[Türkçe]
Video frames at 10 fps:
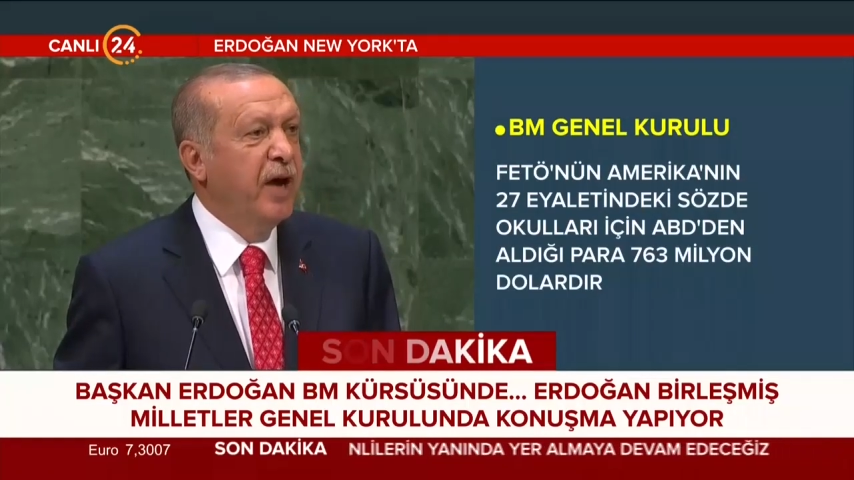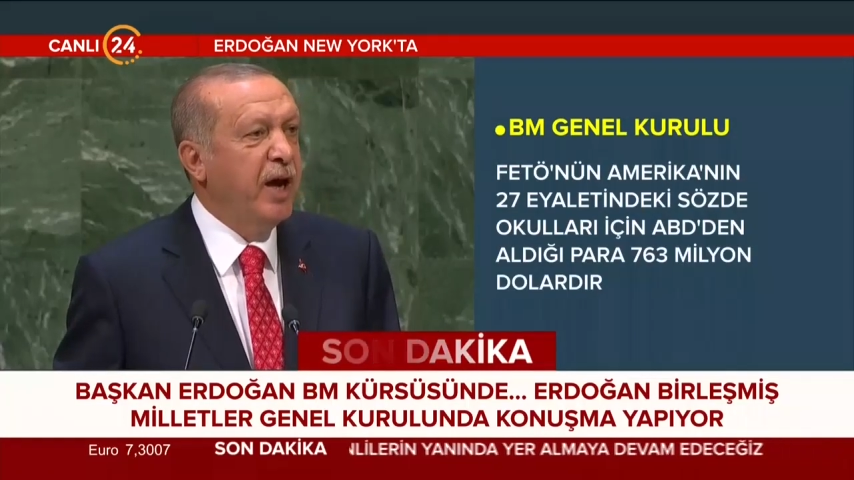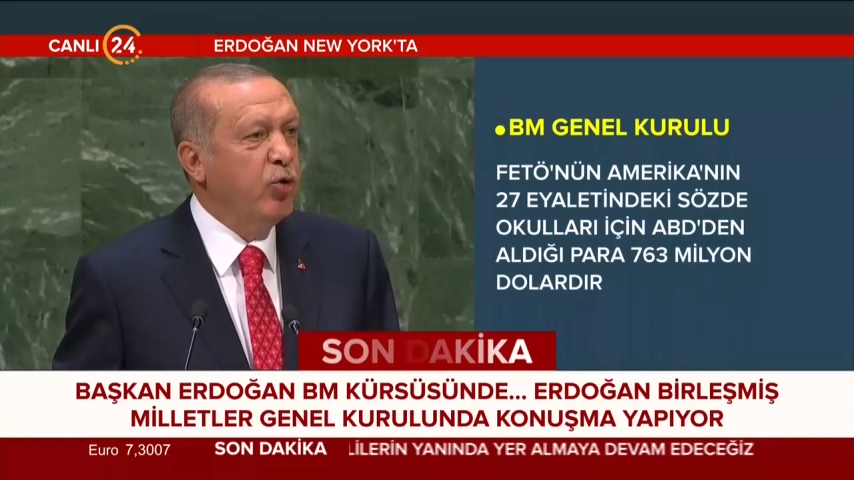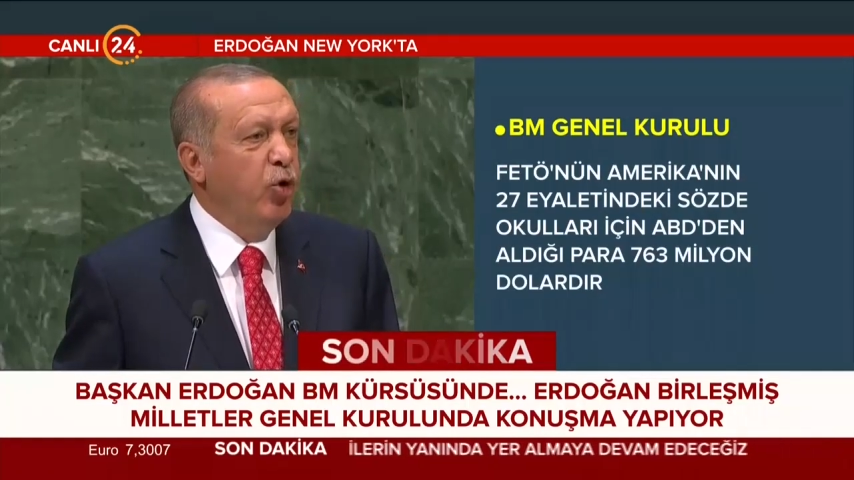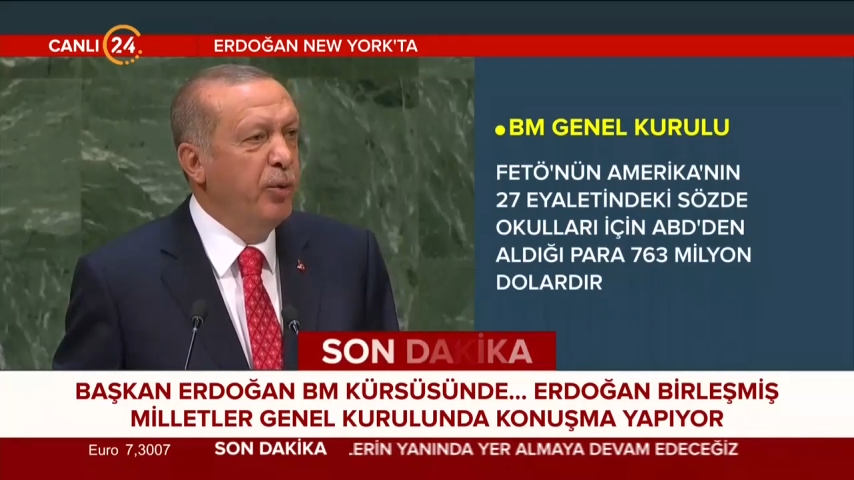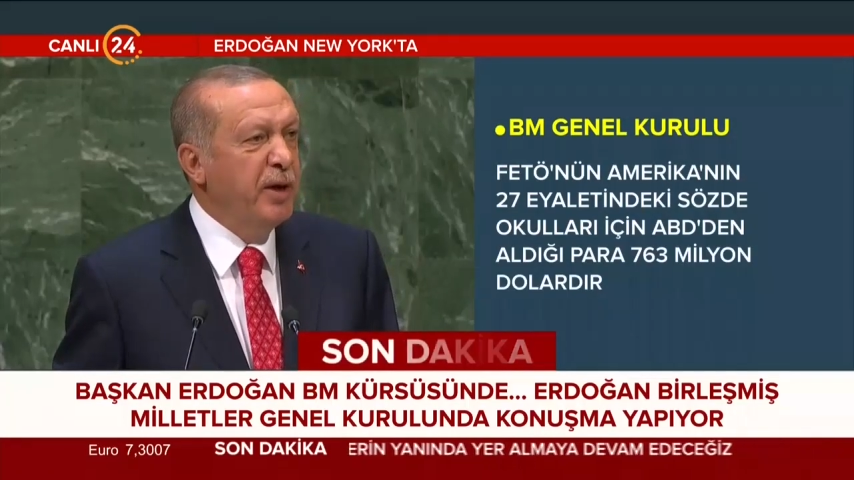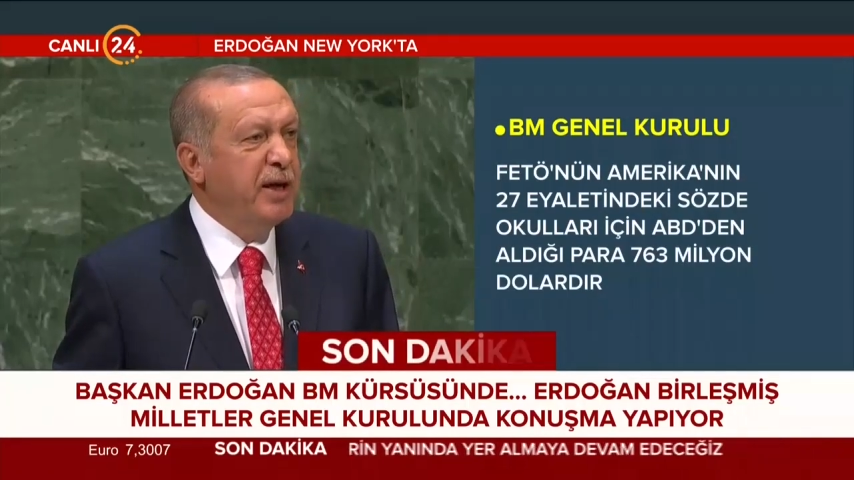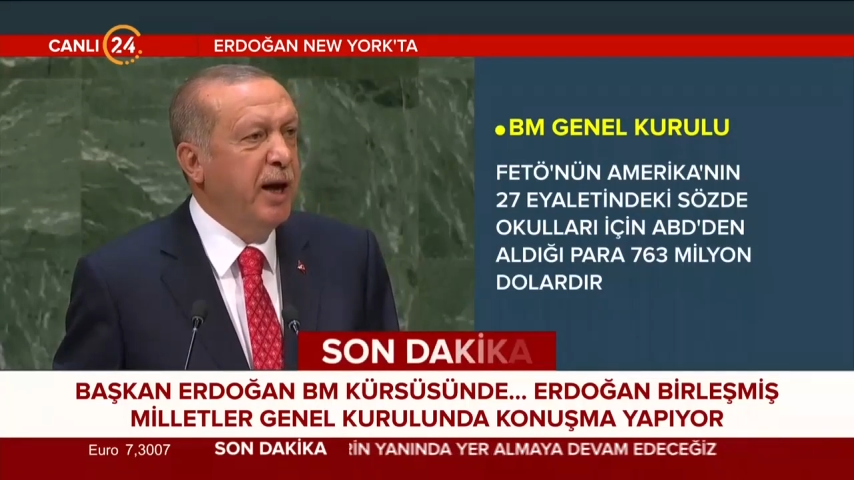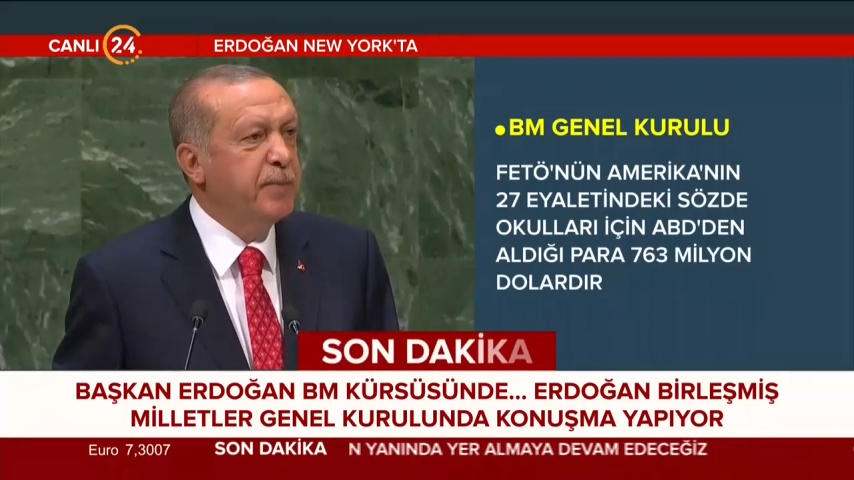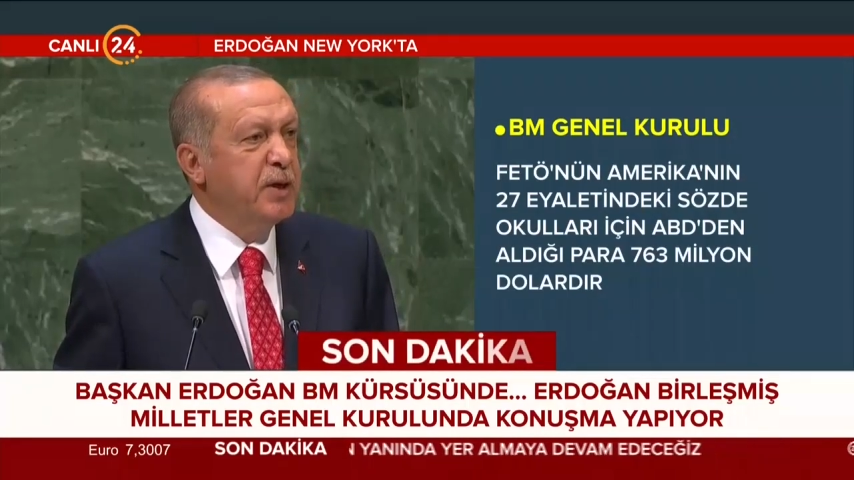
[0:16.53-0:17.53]
ve
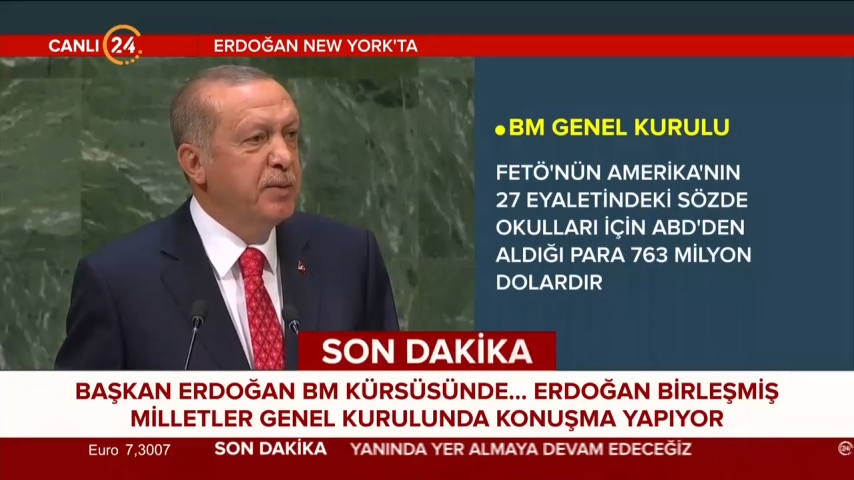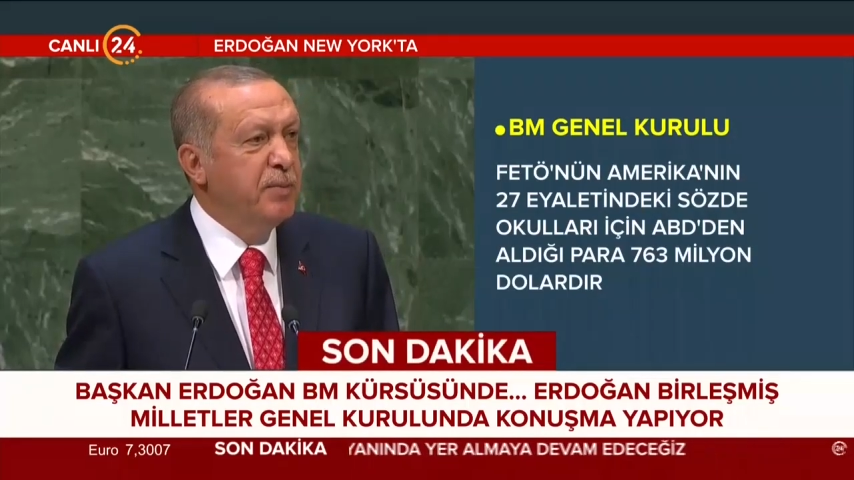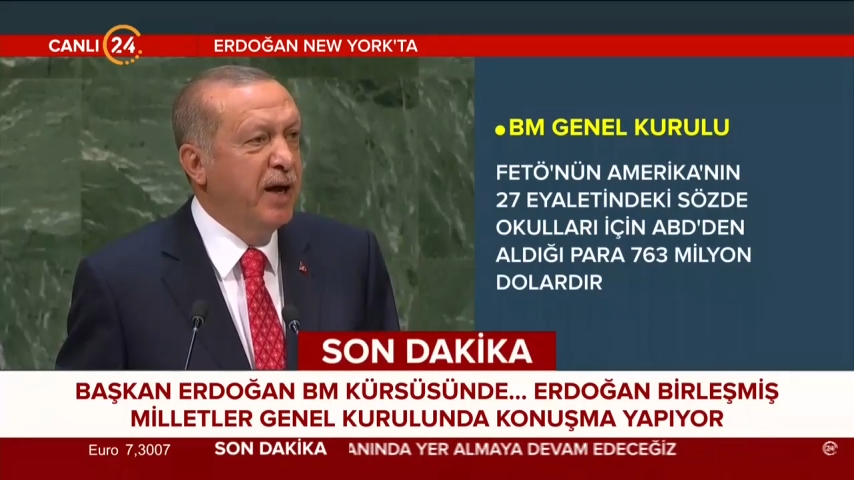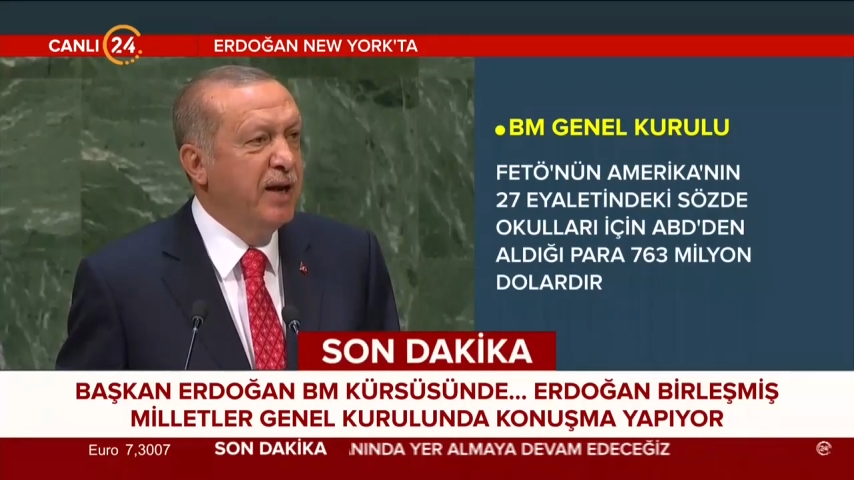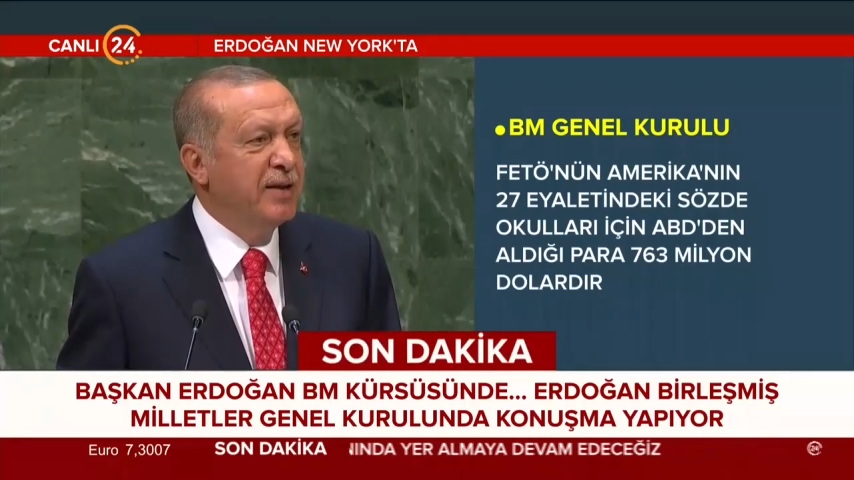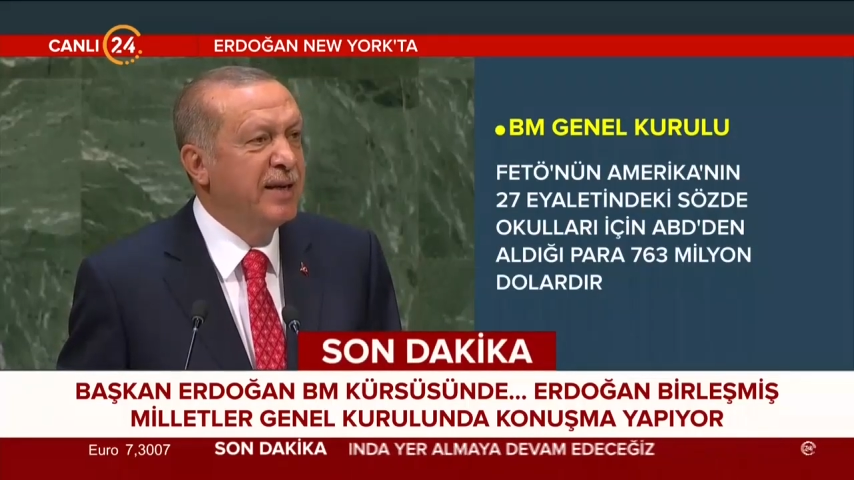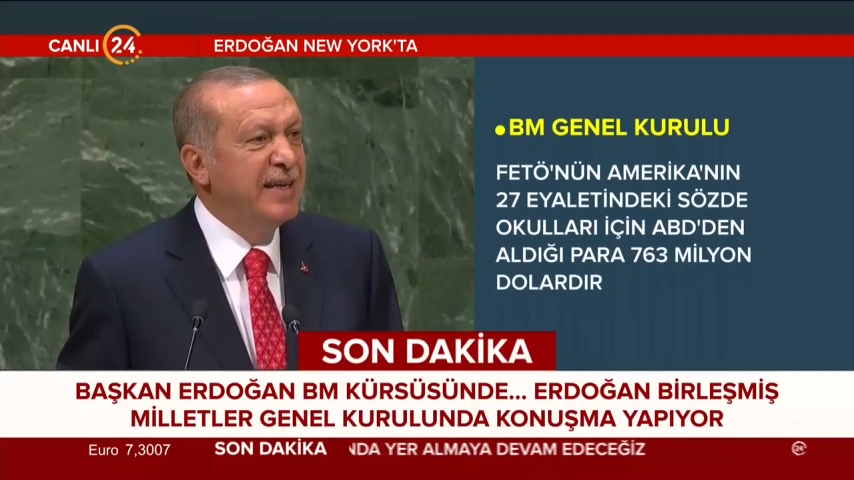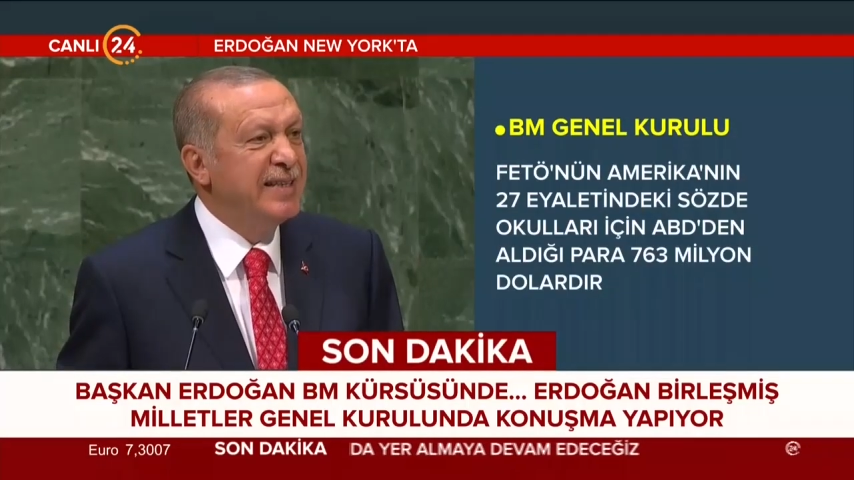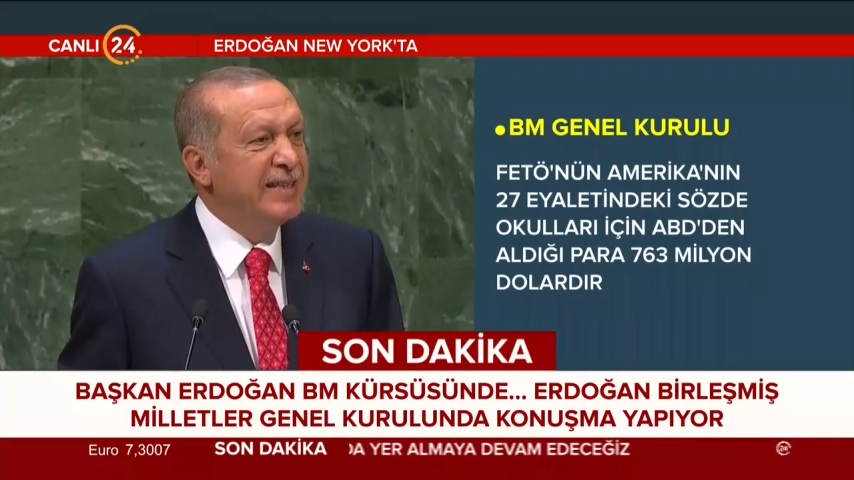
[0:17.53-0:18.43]
ekonomik yaptırımların